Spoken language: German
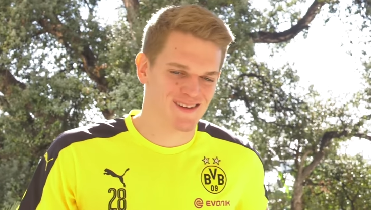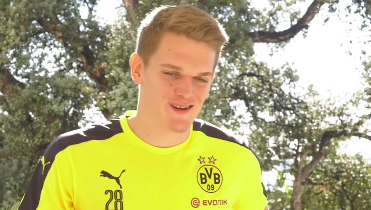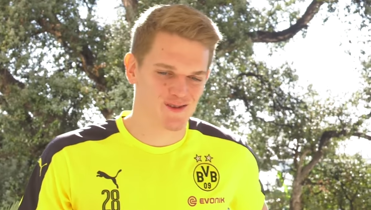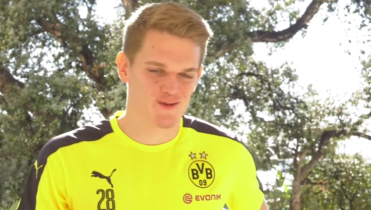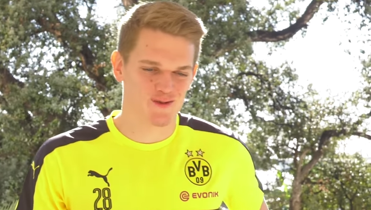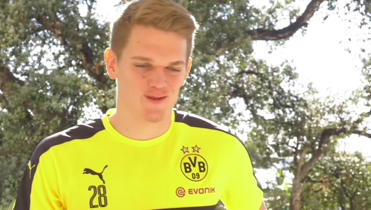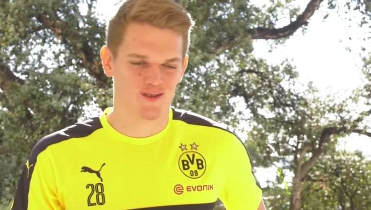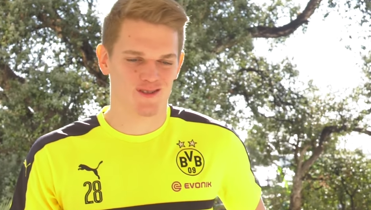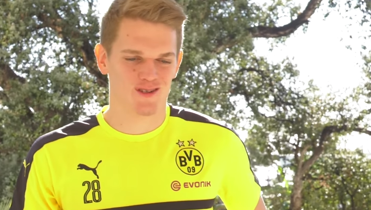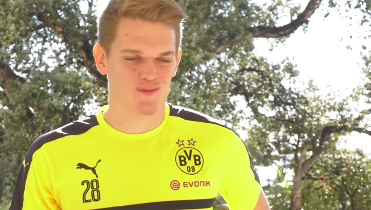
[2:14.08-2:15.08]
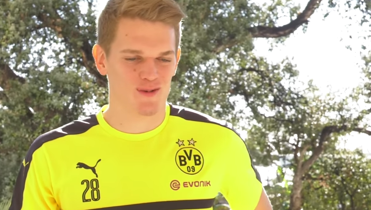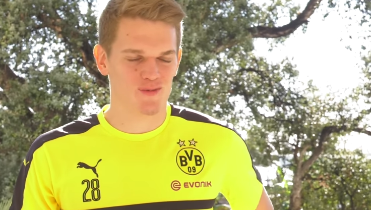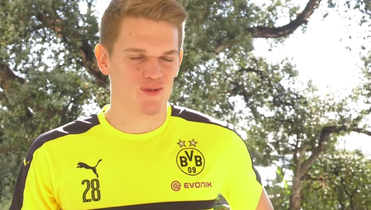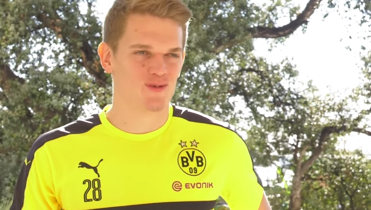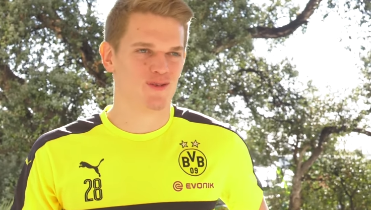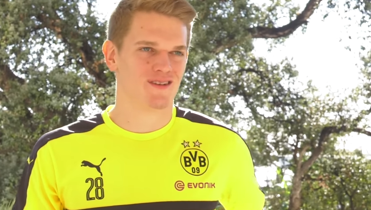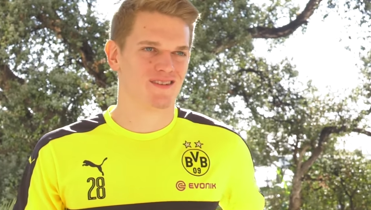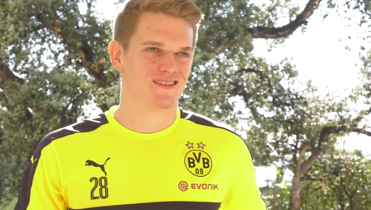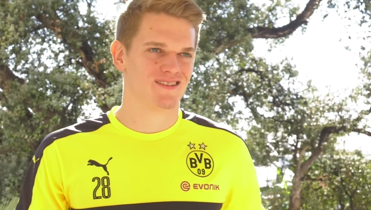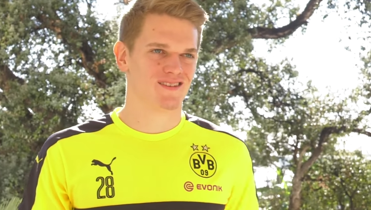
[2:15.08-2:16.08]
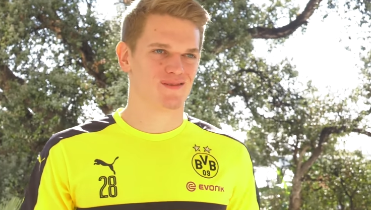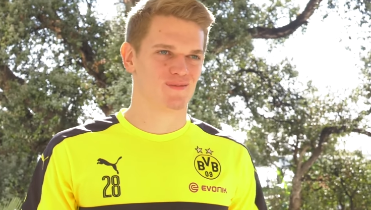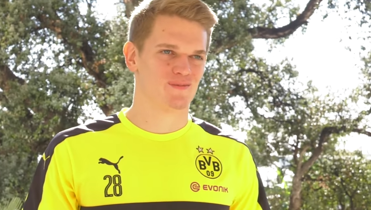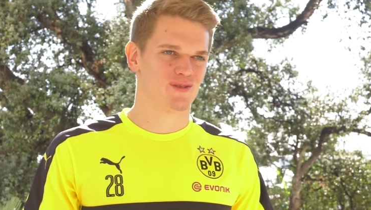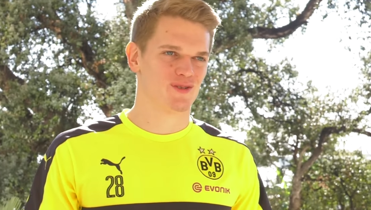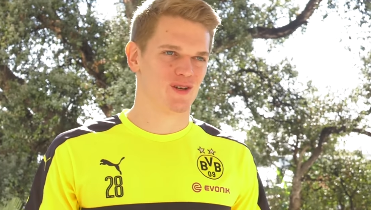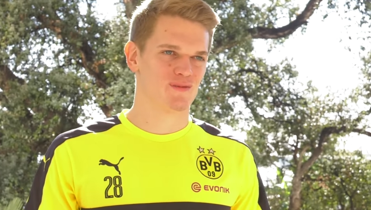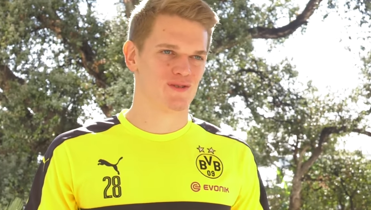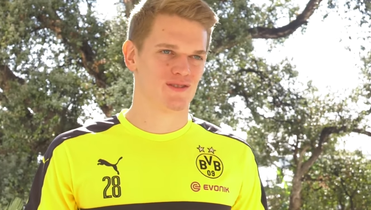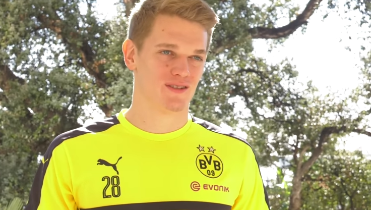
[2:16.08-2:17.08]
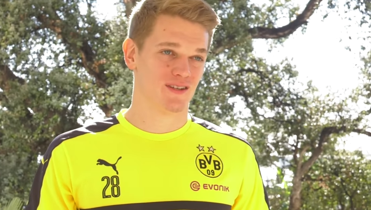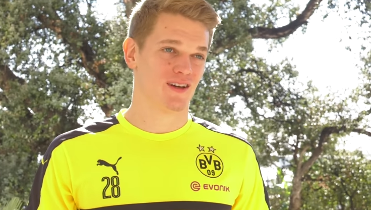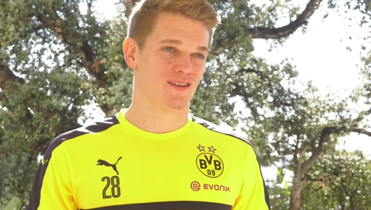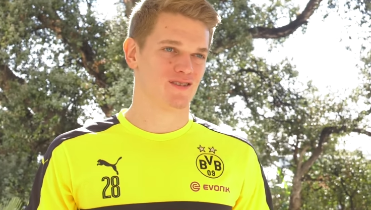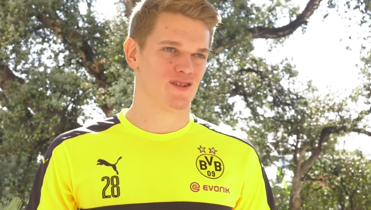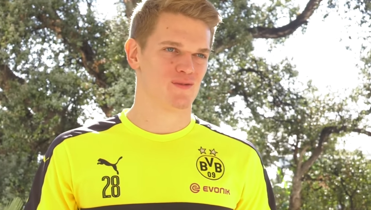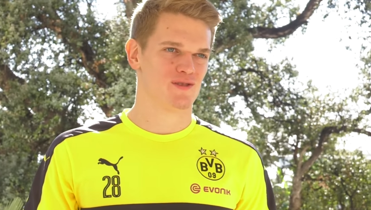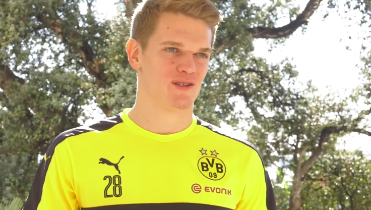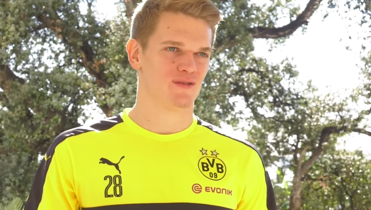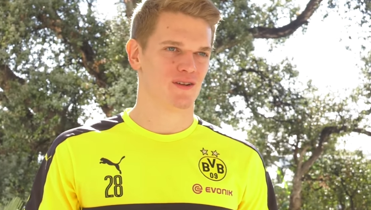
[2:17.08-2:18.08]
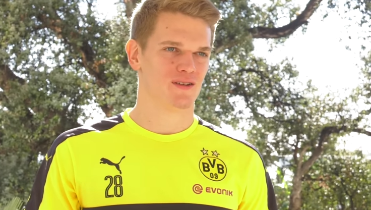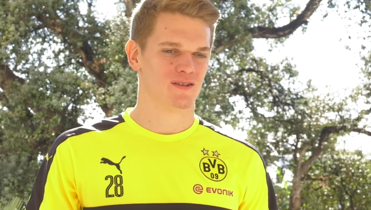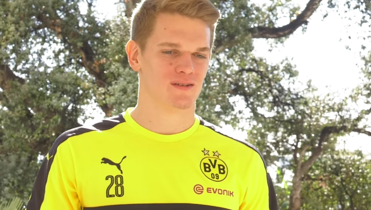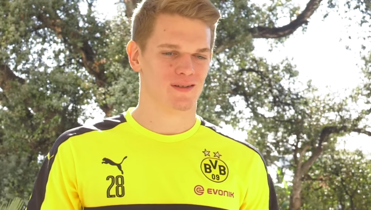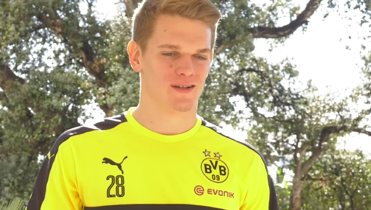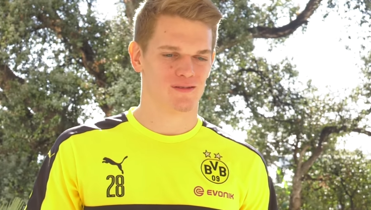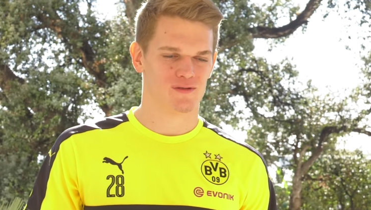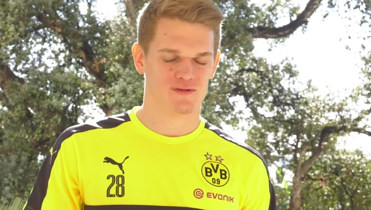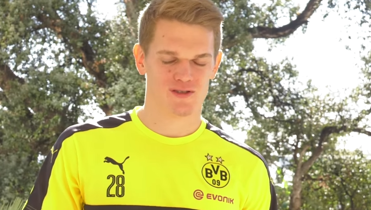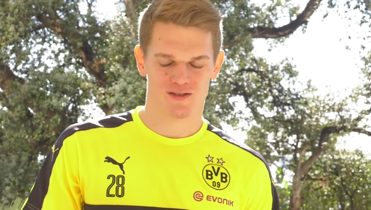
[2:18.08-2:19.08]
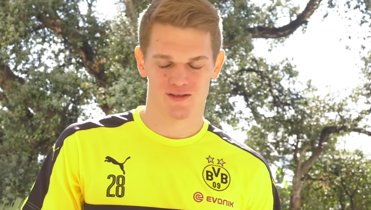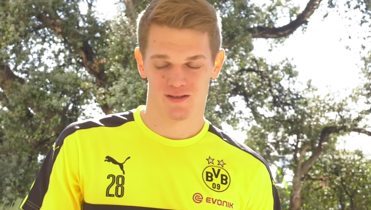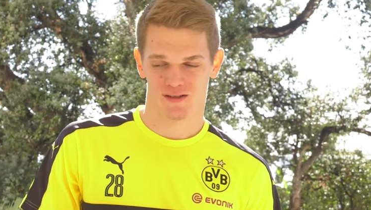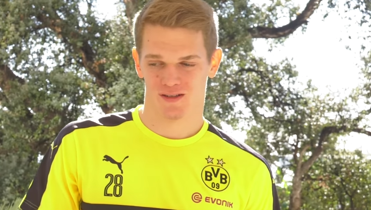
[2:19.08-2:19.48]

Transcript: Ja gut, unser Ziel bleibt unverändert, ähm, die, die direkte Champions League Quali. Äh, wir wissen,